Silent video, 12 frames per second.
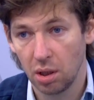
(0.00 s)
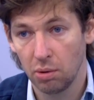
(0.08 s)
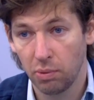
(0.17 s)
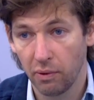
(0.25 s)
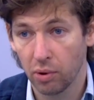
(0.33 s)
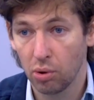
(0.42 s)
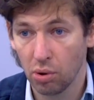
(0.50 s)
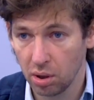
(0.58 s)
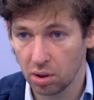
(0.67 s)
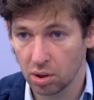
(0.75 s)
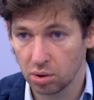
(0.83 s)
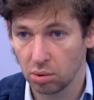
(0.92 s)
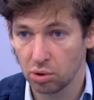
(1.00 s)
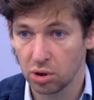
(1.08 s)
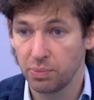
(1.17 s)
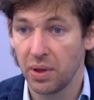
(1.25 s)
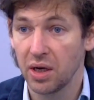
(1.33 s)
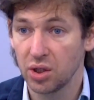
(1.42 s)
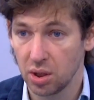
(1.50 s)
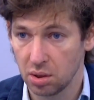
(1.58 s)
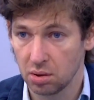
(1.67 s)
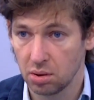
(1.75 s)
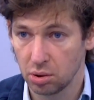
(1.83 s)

любого города, что нужно пережить,